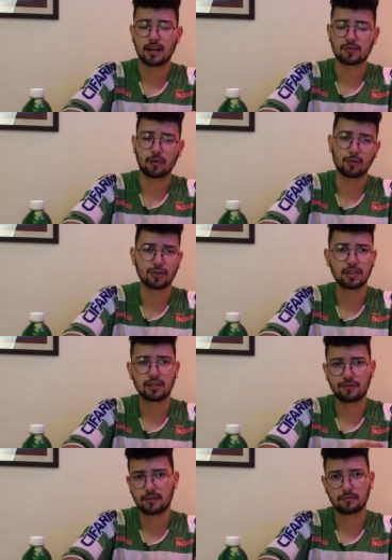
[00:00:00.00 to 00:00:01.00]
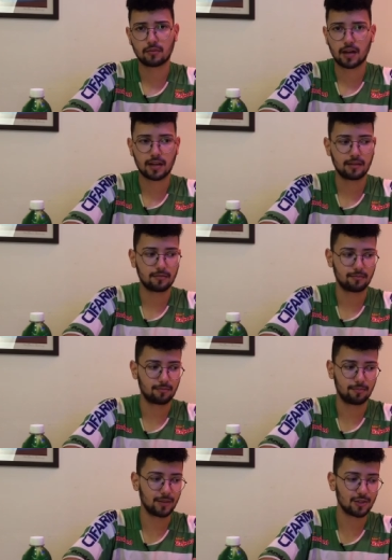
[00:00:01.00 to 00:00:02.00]
né, a sua rotina, enfim, um cara que
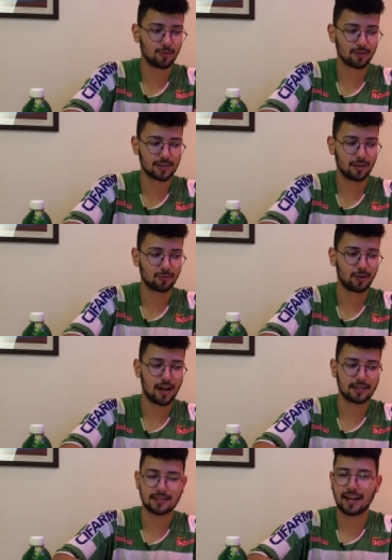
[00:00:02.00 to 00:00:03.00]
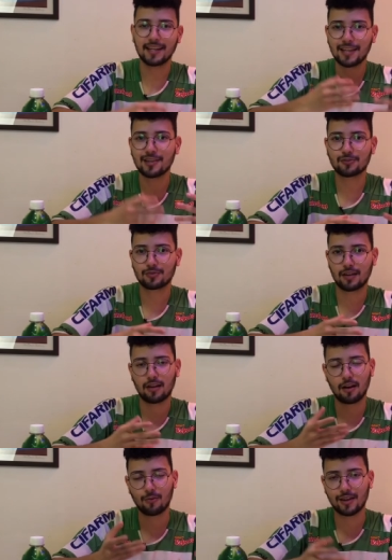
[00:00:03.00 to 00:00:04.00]
desde quando saiu do Goiás está idêntico, né,
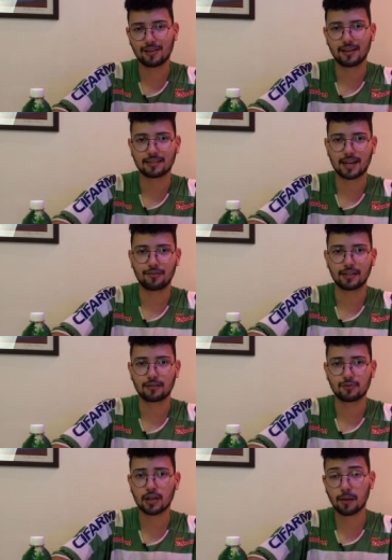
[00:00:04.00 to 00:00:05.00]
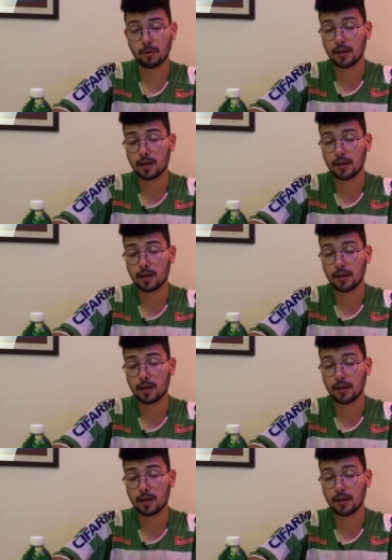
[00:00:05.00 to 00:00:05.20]
ao que ele entrava dentro de campo,